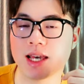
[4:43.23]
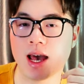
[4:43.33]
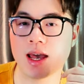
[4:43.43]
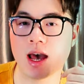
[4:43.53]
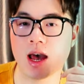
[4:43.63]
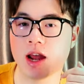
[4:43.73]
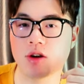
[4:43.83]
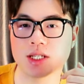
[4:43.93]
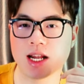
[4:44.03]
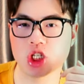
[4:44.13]
chai
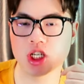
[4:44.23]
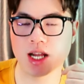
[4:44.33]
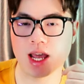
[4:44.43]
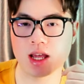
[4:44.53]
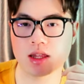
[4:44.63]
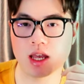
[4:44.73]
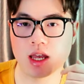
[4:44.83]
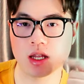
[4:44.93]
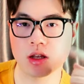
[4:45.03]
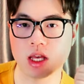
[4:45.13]
Eros Energy này
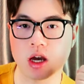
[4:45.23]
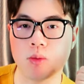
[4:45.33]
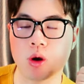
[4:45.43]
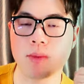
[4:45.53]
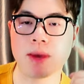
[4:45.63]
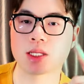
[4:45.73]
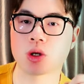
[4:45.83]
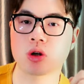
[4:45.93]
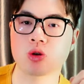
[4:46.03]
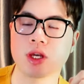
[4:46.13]
thì nó chỉ có một cái main
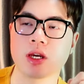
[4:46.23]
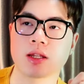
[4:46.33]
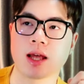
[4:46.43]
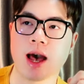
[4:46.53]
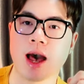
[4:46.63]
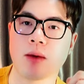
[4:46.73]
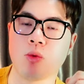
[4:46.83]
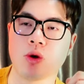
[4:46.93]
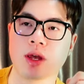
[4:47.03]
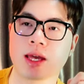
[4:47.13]
course duy nhất là
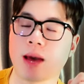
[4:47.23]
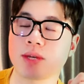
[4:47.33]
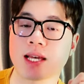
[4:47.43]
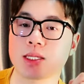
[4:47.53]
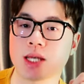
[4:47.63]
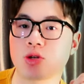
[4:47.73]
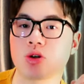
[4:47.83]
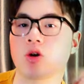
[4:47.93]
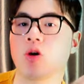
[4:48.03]
mùi cam chanh citrus